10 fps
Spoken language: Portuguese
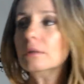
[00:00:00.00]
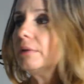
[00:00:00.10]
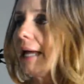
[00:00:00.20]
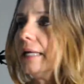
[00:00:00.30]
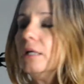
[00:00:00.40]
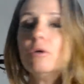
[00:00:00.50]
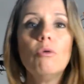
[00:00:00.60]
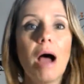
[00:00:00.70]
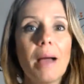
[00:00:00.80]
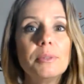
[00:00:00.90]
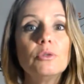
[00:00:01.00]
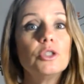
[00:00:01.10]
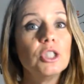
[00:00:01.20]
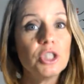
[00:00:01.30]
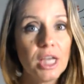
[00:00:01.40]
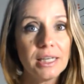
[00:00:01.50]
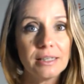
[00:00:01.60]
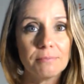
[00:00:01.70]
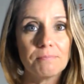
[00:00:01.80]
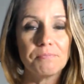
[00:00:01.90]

tem o hábito de ingerir,